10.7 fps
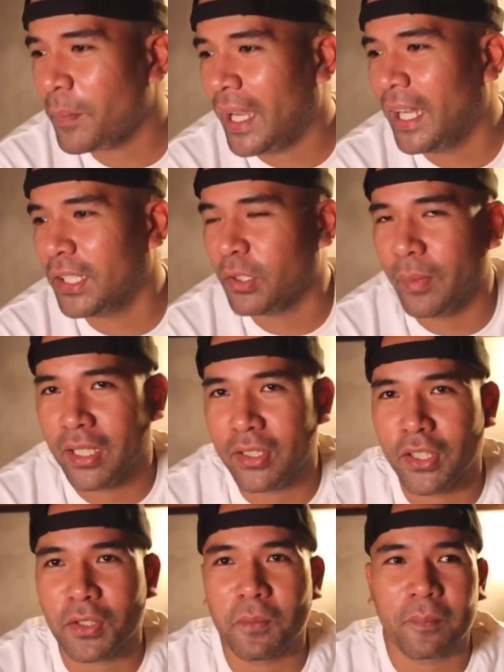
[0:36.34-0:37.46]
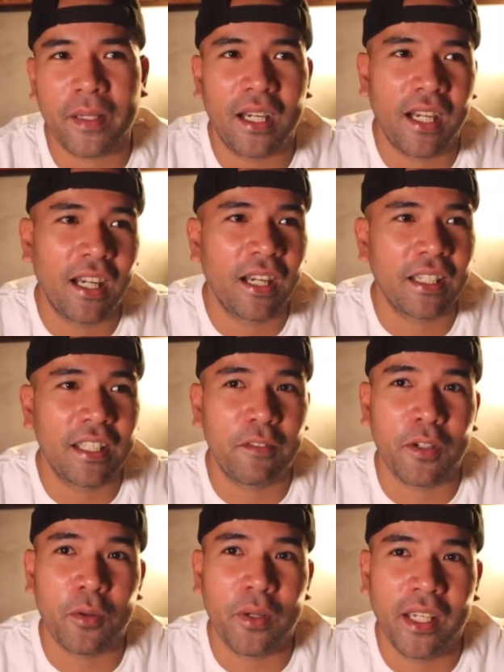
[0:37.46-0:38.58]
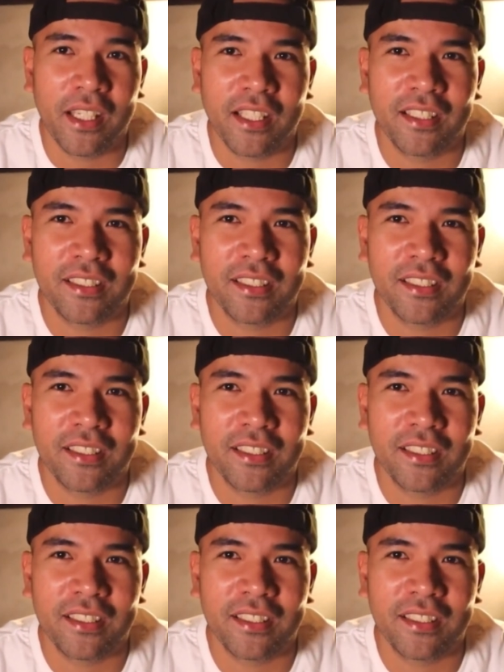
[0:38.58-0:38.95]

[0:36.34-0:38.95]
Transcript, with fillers: paano, meron akong pa-giveaway.